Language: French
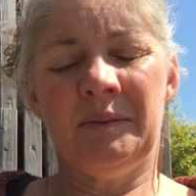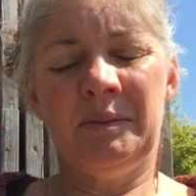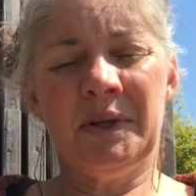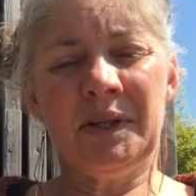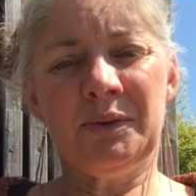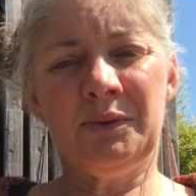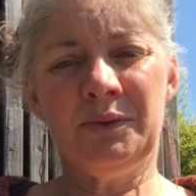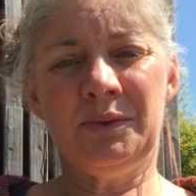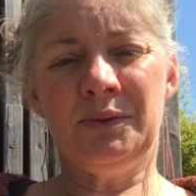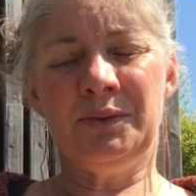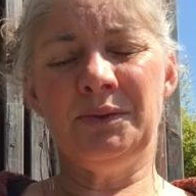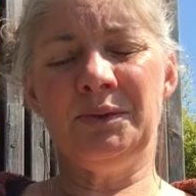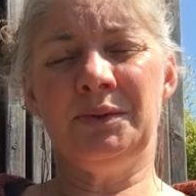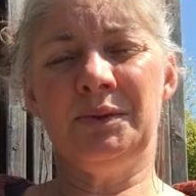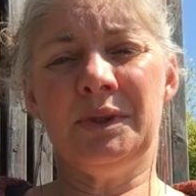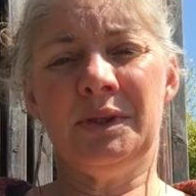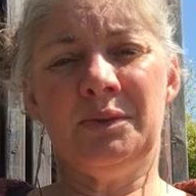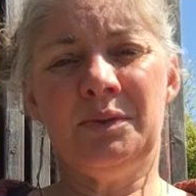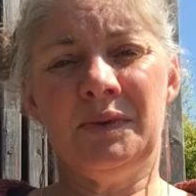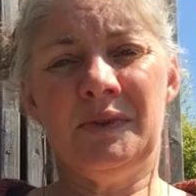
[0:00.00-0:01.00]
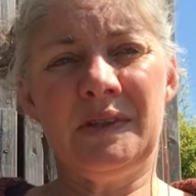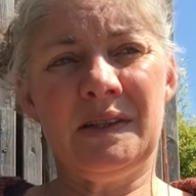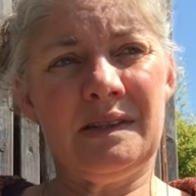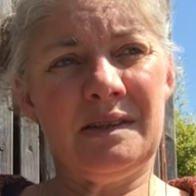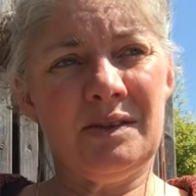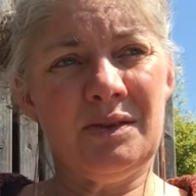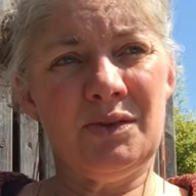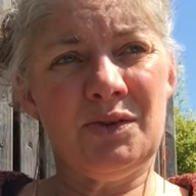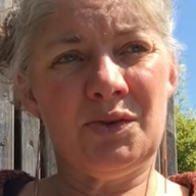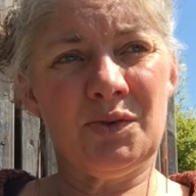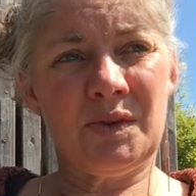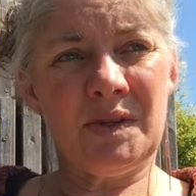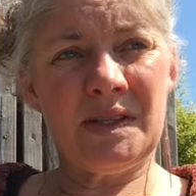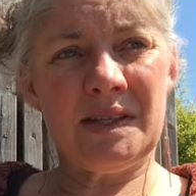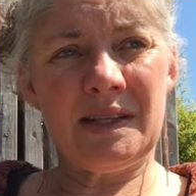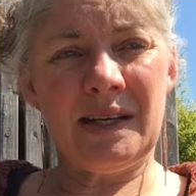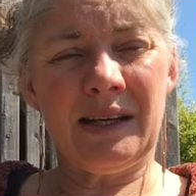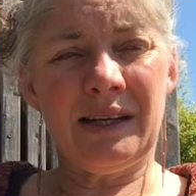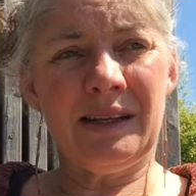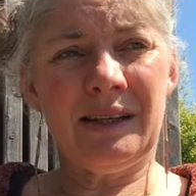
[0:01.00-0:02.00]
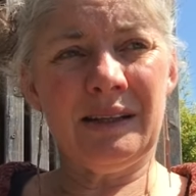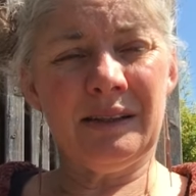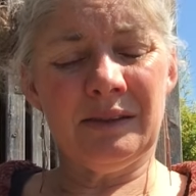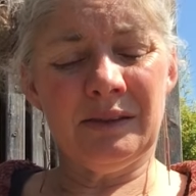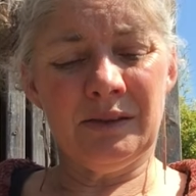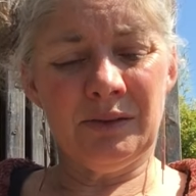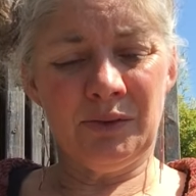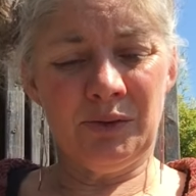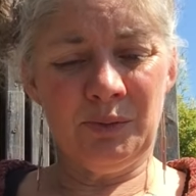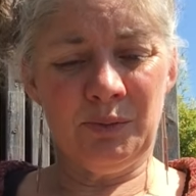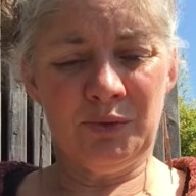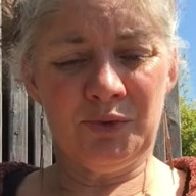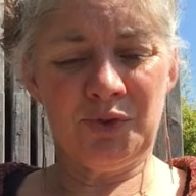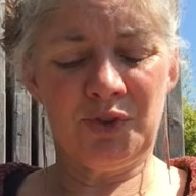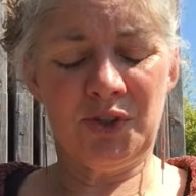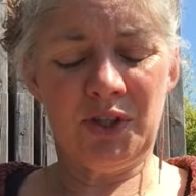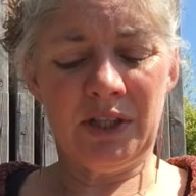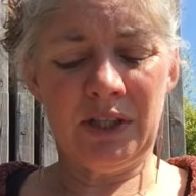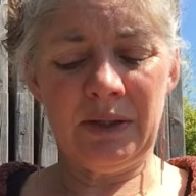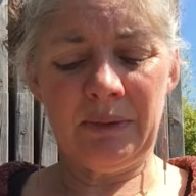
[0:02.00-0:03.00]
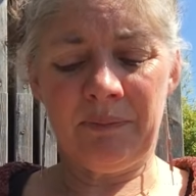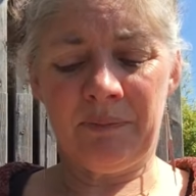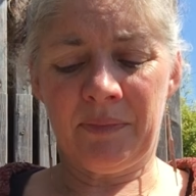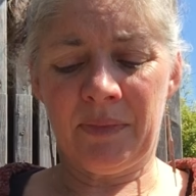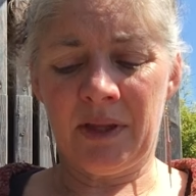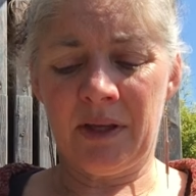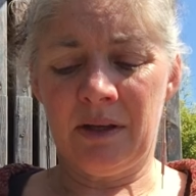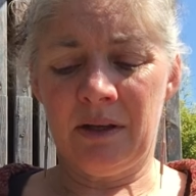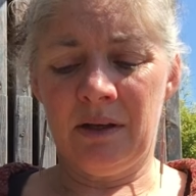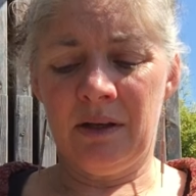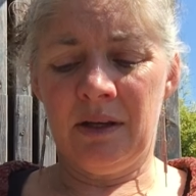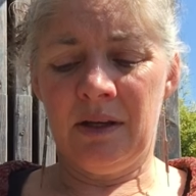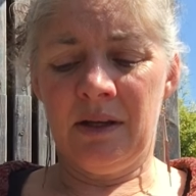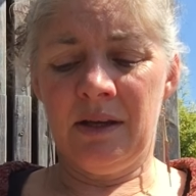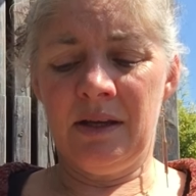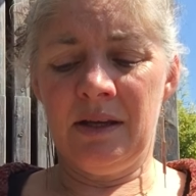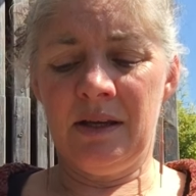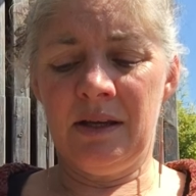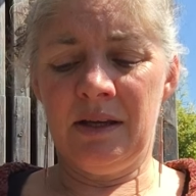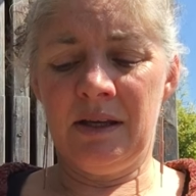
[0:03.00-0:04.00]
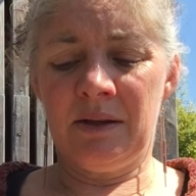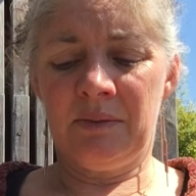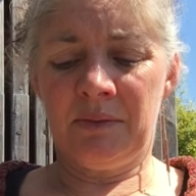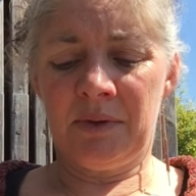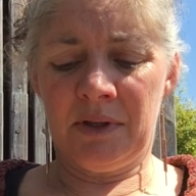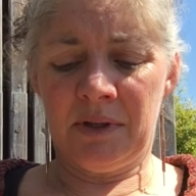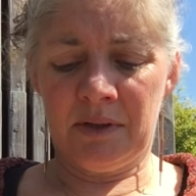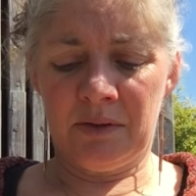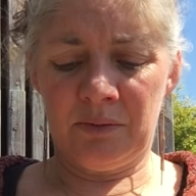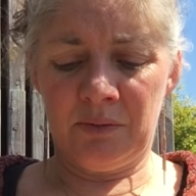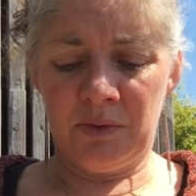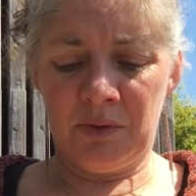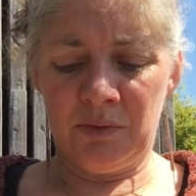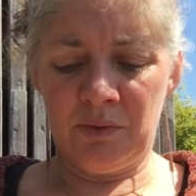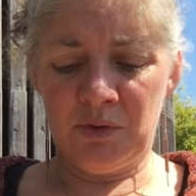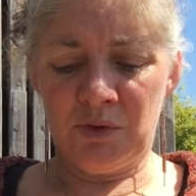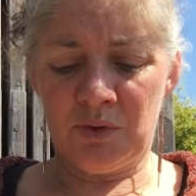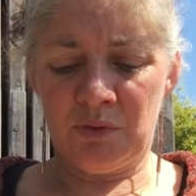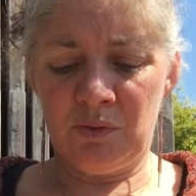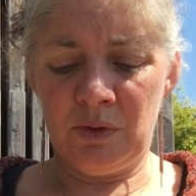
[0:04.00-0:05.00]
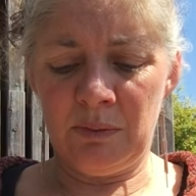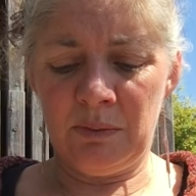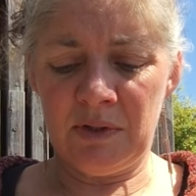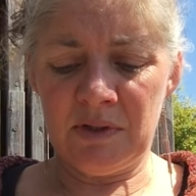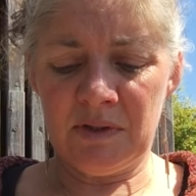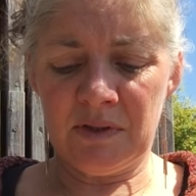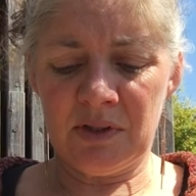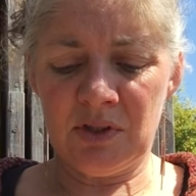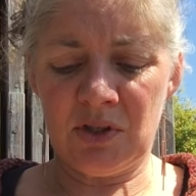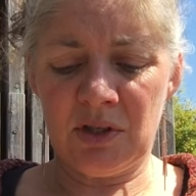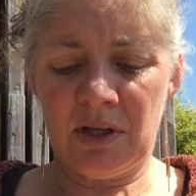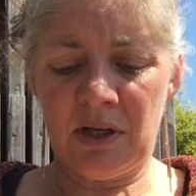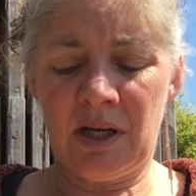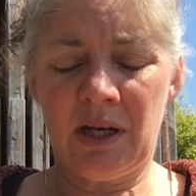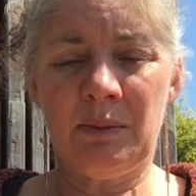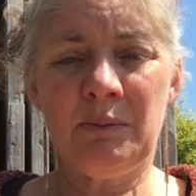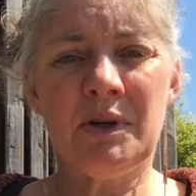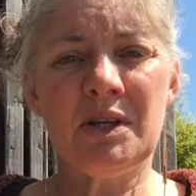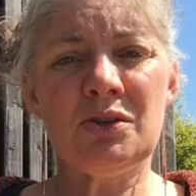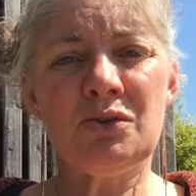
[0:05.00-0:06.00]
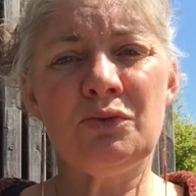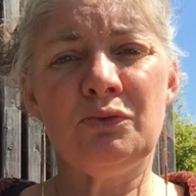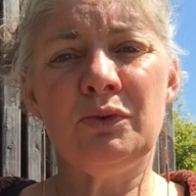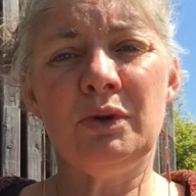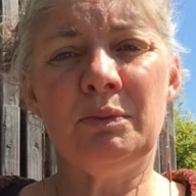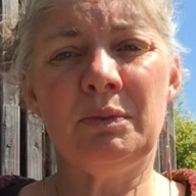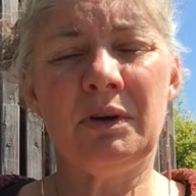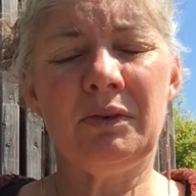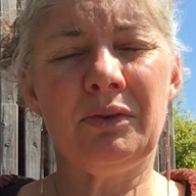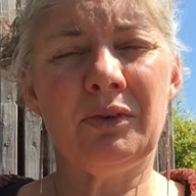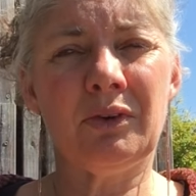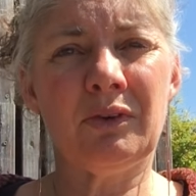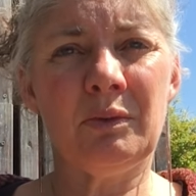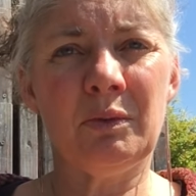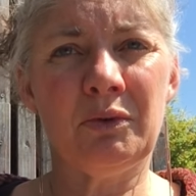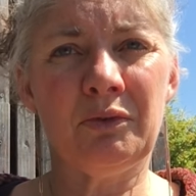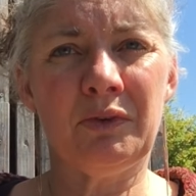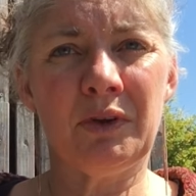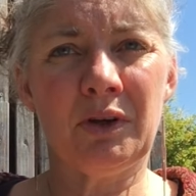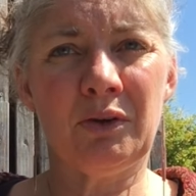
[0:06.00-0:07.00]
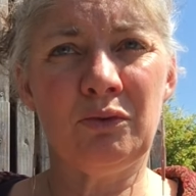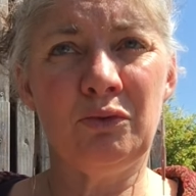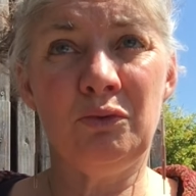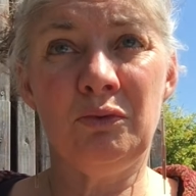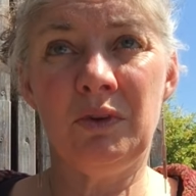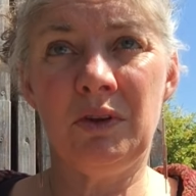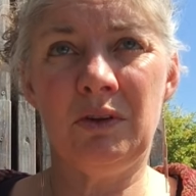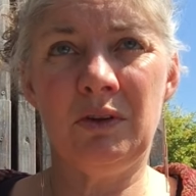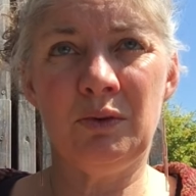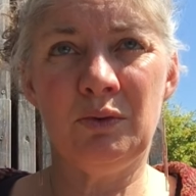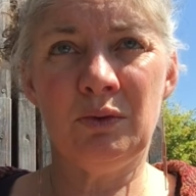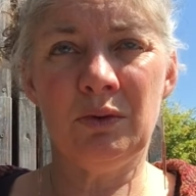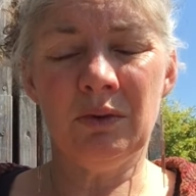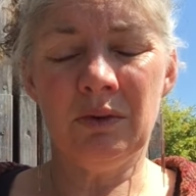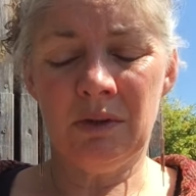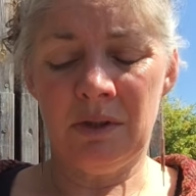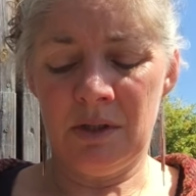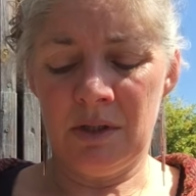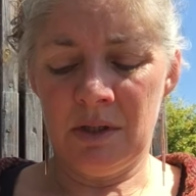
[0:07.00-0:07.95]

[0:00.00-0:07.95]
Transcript: Bah, coucou, écoutez, c'est le jour 5 euh, de mon jeûne. Et aujourd'hui, parce bah, que à la base, je voulais pas forcément faire une vidéo.